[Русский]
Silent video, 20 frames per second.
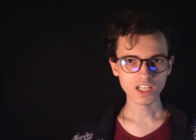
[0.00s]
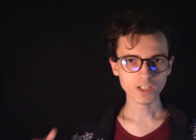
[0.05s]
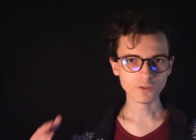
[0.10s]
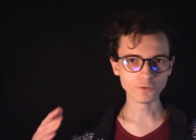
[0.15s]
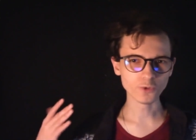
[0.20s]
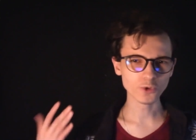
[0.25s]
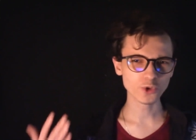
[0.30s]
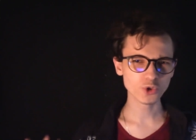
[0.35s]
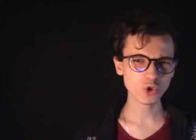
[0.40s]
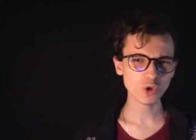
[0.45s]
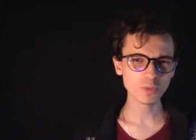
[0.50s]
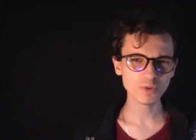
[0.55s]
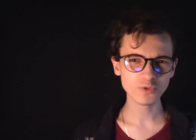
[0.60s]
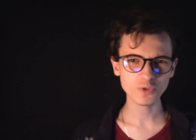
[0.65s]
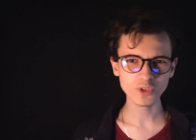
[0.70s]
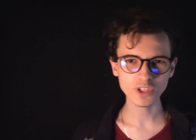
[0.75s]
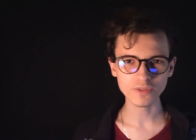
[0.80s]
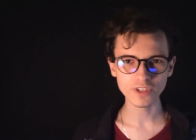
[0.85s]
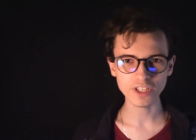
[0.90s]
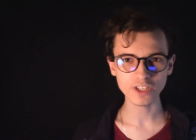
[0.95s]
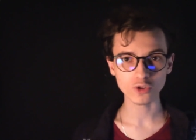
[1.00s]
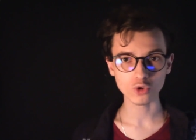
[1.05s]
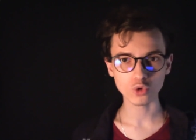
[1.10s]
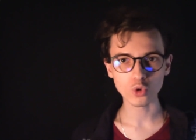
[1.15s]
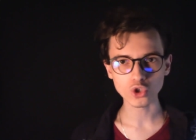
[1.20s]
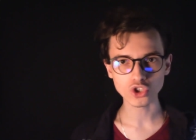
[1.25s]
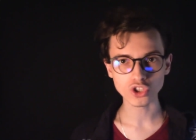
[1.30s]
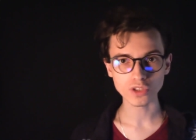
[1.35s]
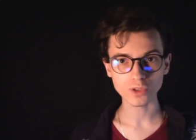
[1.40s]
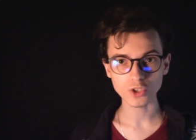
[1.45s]
В учебе в универе
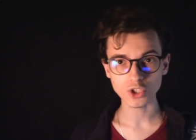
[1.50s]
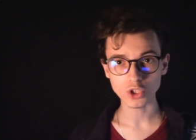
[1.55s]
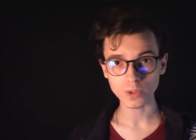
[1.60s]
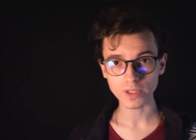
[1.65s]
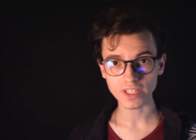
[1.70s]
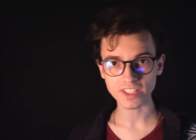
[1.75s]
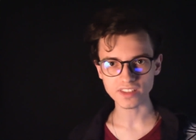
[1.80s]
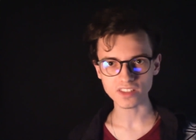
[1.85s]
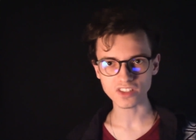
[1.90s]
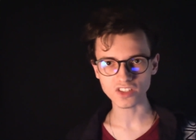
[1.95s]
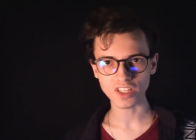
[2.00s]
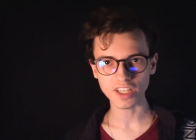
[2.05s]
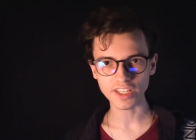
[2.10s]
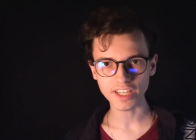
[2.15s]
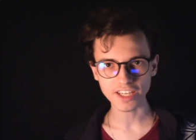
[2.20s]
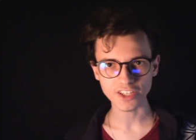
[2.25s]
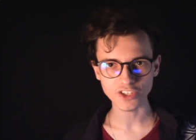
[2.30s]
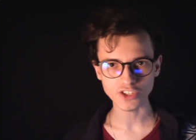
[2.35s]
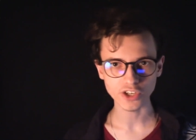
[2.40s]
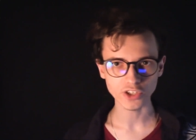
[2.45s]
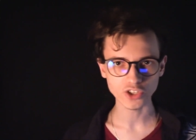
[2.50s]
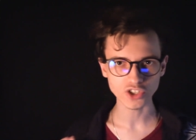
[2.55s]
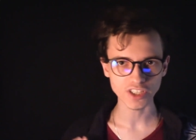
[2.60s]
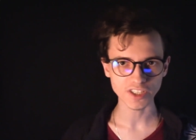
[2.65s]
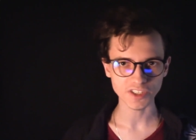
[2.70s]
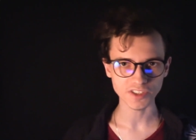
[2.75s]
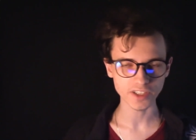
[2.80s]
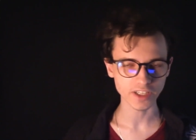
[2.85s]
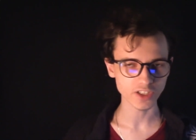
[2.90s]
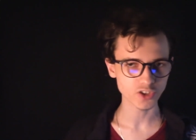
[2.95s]
тоже началась настоящая
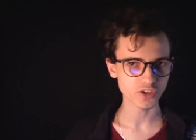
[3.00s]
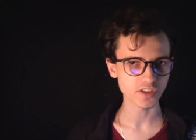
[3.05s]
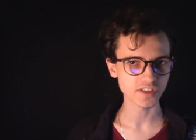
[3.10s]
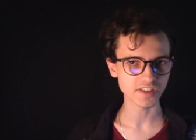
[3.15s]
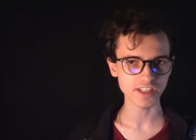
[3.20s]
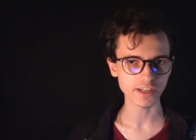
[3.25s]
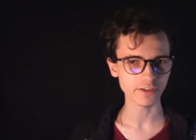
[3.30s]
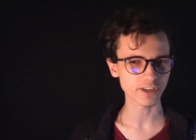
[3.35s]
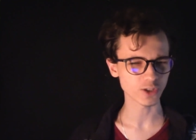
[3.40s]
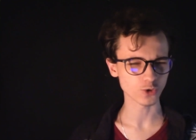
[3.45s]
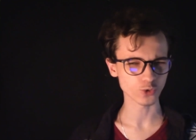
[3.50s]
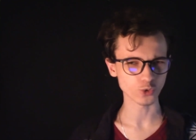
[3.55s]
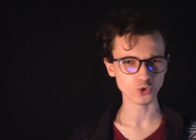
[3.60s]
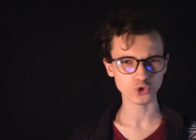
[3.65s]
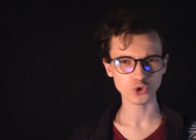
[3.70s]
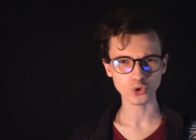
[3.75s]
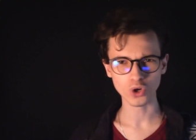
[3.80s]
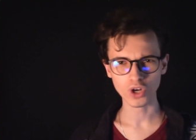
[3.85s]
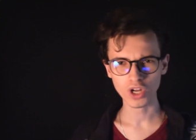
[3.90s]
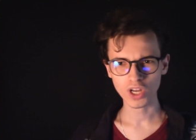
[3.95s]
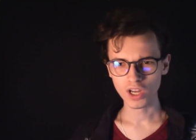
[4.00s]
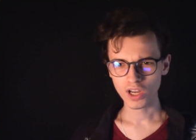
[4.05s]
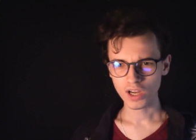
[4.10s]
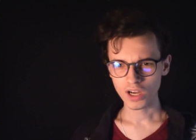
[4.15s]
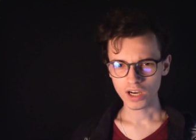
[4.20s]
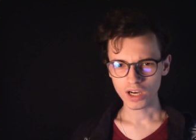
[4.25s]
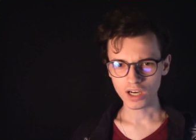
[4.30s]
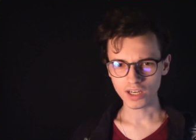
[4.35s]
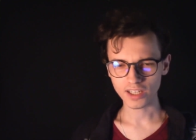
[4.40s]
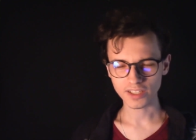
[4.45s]
жесть. Начали сдавать кучу
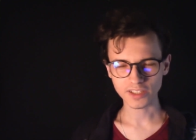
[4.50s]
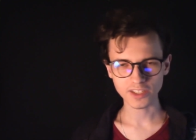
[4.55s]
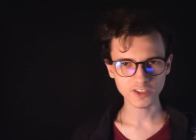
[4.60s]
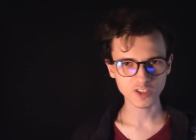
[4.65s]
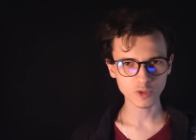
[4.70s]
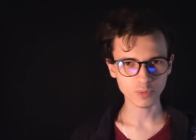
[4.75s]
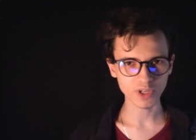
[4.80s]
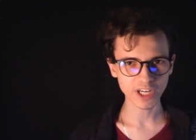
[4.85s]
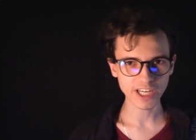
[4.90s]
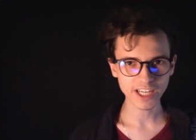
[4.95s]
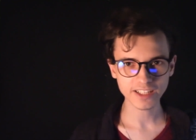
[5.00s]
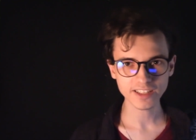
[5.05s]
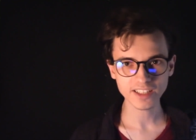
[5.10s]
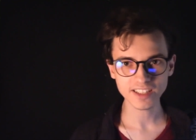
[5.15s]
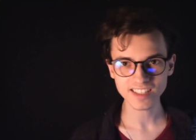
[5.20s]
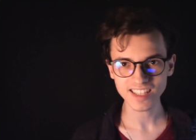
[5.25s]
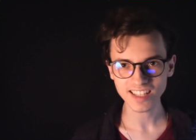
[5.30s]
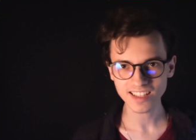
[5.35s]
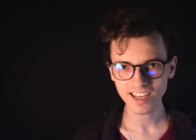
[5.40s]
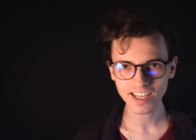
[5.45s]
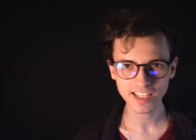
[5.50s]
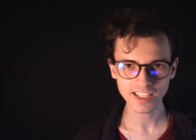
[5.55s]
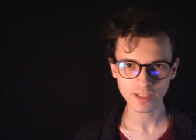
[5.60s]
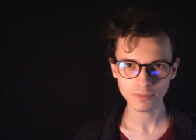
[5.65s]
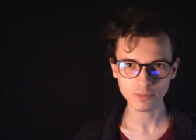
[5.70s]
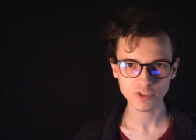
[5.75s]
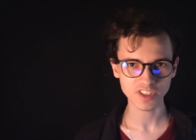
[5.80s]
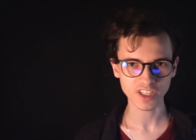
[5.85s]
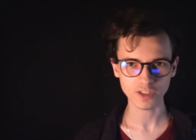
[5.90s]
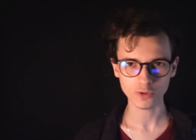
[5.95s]
а, каких-то проектных
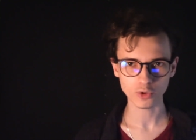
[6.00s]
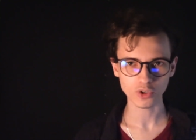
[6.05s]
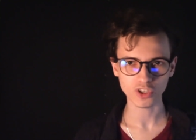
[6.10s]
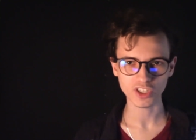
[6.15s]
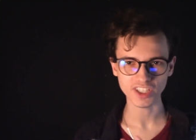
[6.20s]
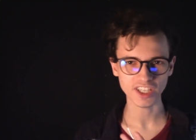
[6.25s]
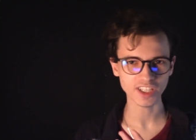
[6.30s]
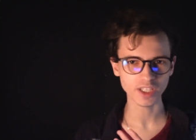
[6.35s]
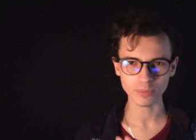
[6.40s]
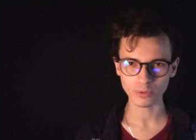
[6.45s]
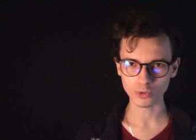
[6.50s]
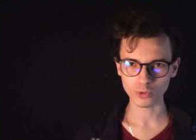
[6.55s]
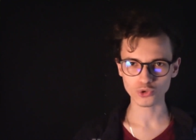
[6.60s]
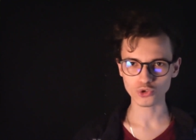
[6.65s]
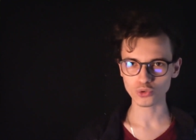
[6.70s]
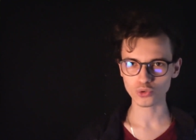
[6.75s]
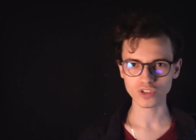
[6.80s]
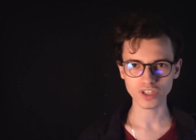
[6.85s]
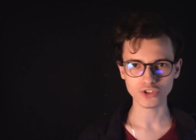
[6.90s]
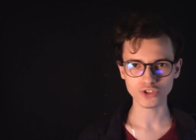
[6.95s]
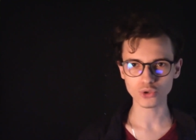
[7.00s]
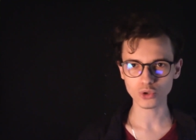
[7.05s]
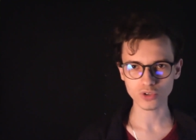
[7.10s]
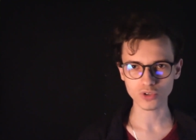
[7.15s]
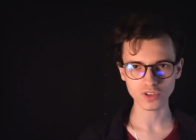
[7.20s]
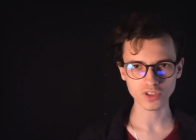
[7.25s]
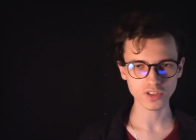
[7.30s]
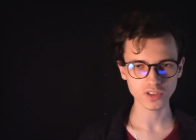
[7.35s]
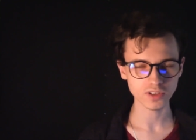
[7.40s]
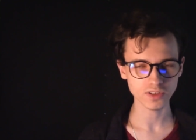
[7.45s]
заданий, без которых я не получу
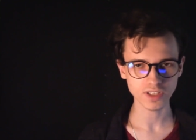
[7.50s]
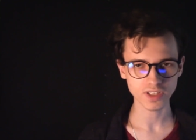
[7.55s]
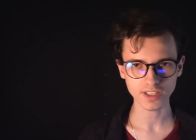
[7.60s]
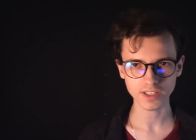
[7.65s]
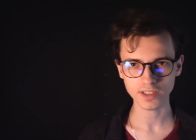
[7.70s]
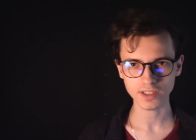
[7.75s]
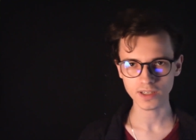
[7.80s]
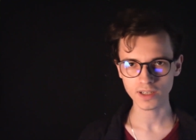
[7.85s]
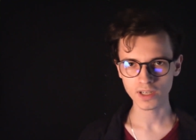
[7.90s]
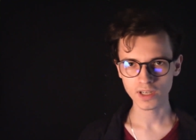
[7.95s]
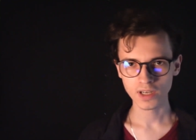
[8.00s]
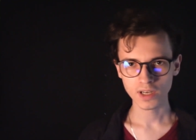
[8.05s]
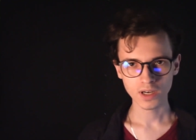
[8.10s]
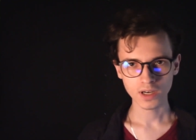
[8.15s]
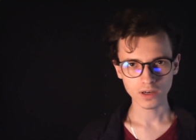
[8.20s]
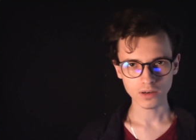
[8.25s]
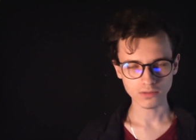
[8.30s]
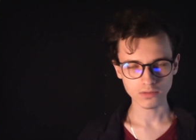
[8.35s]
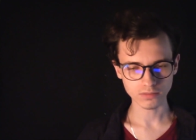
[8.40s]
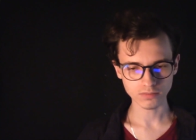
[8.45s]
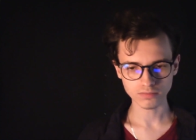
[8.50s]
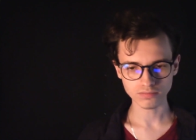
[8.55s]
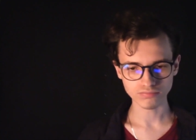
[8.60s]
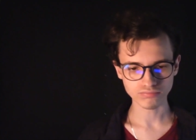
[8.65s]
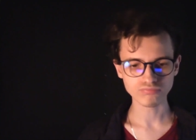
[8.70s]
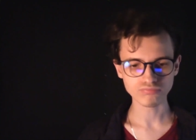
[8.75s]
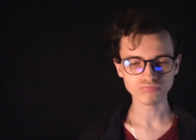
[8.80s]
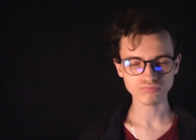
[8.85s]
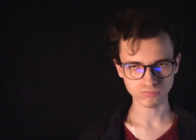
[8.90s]
зачеты, и надо э,